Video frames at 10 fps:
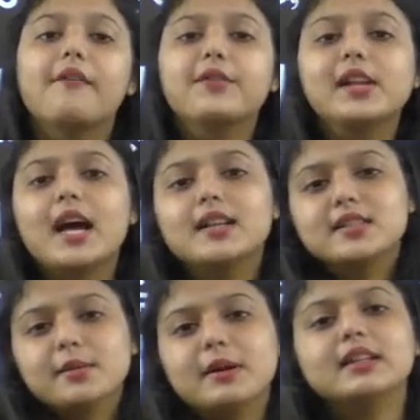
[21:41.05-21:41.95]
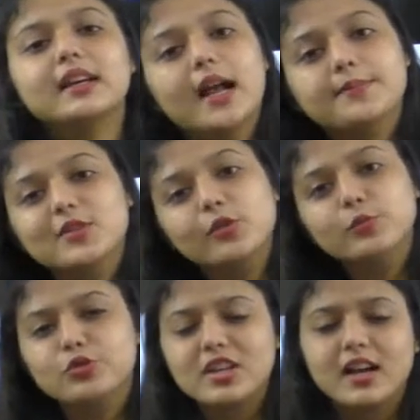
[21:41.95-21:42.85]
फिर आज के बाद अगर आपसे कोई
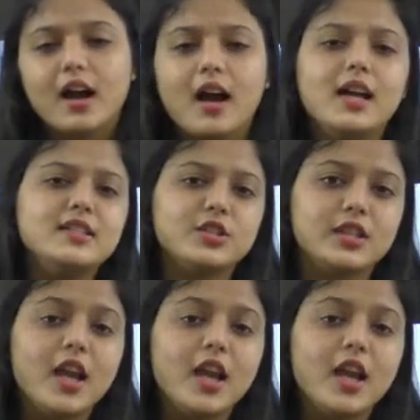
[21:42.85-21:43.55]
पूछेगा हाँ जी